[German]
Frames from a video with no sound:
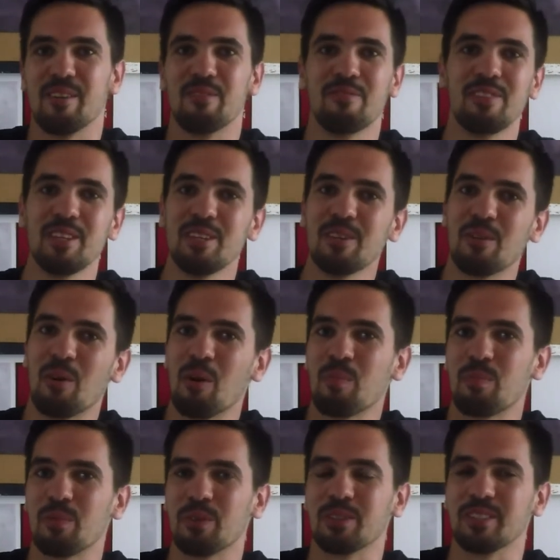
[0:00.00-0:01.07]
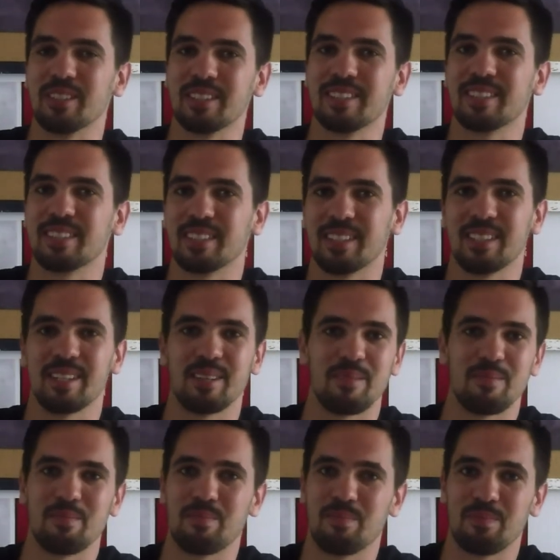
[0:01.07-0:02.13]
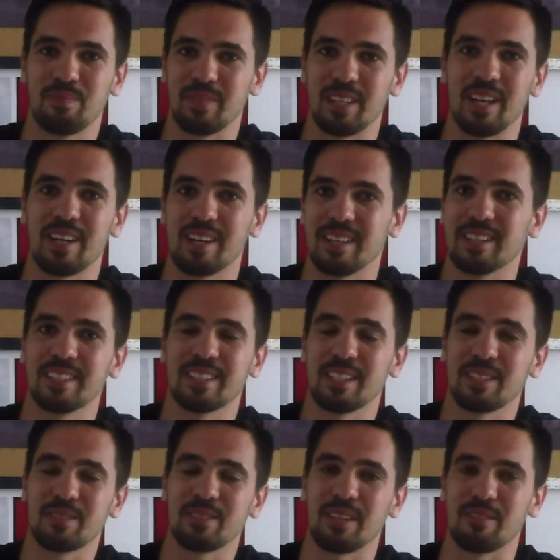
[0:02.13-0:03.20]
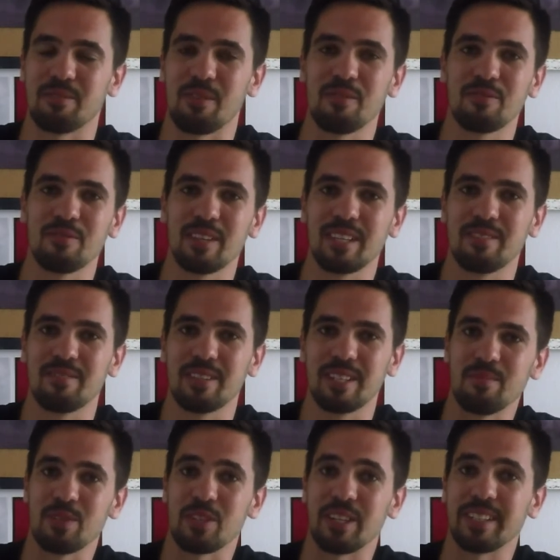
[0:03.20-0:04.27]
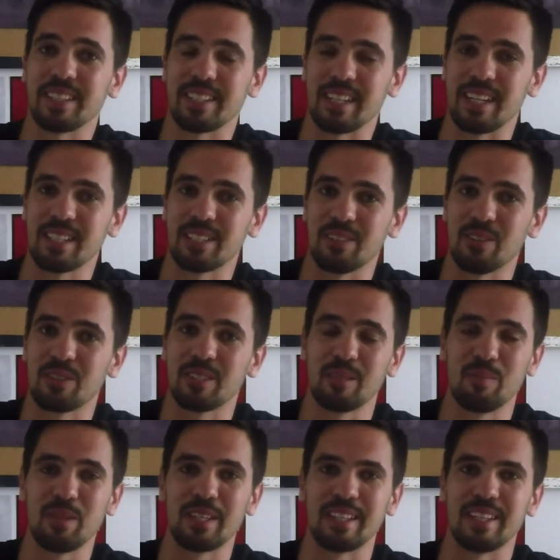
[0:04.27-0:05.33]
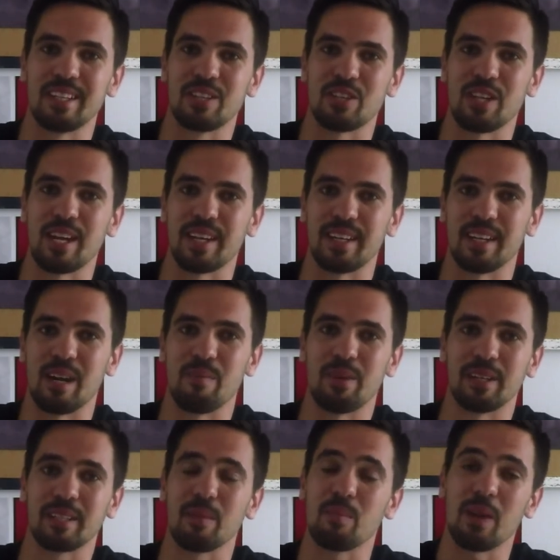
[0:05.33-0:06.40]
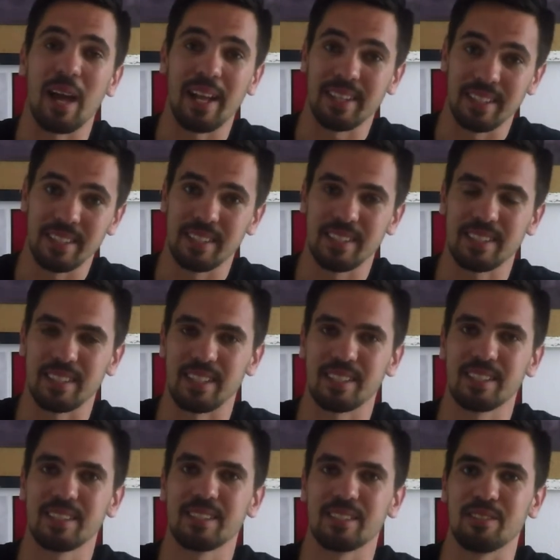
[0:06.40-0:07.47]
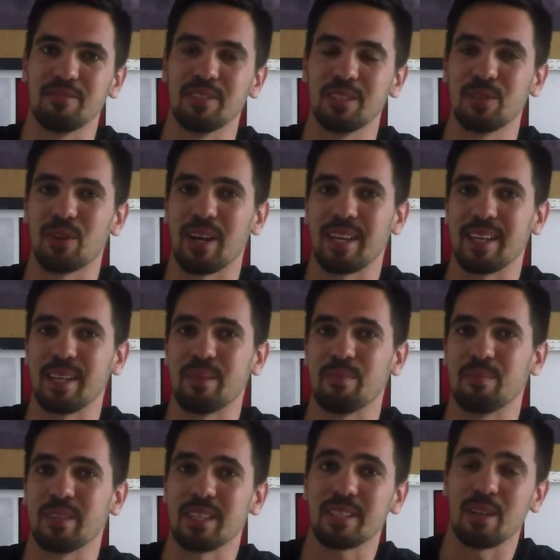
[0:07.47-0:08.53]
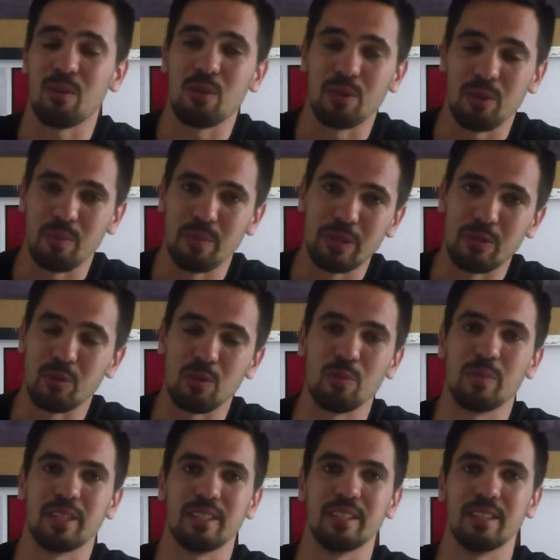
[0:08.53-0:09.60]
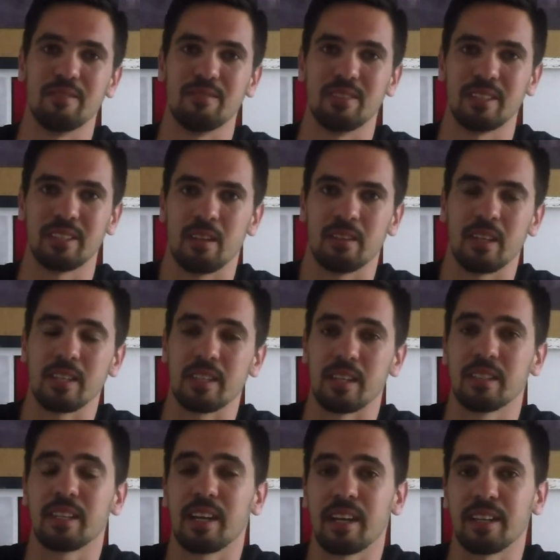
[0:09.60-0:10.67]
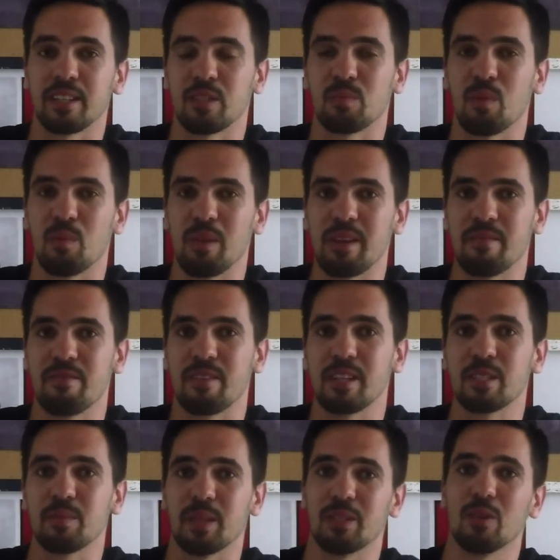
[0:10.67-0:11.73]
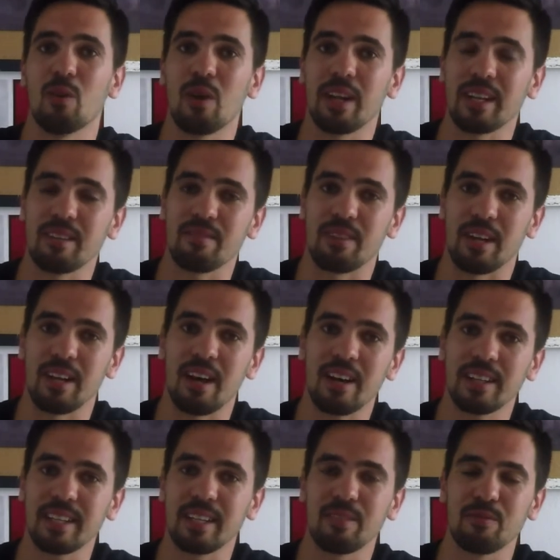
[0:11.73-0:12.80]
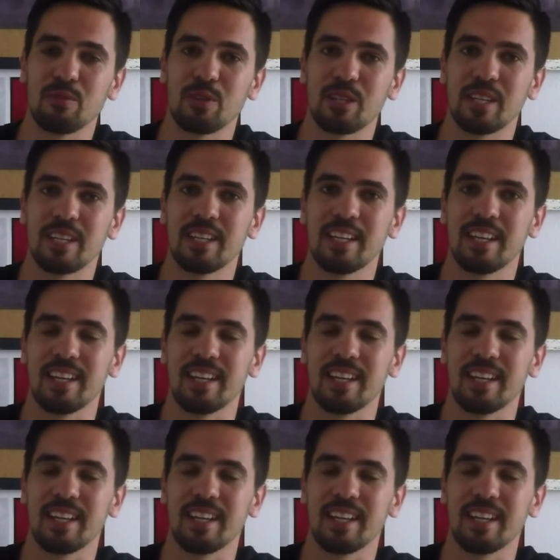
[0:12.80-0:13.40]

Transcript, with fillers: wie, ob und ähm, ja, ich das dann veröffentlichen will, steht das alles noch ziemlich in den Sternen. Aber geplant ist es, dass die Videoreihe eben das auch noch mit dokumentieren wird. Da ist halt gerade das Problem, falls man doch an den Verlag gehen würde,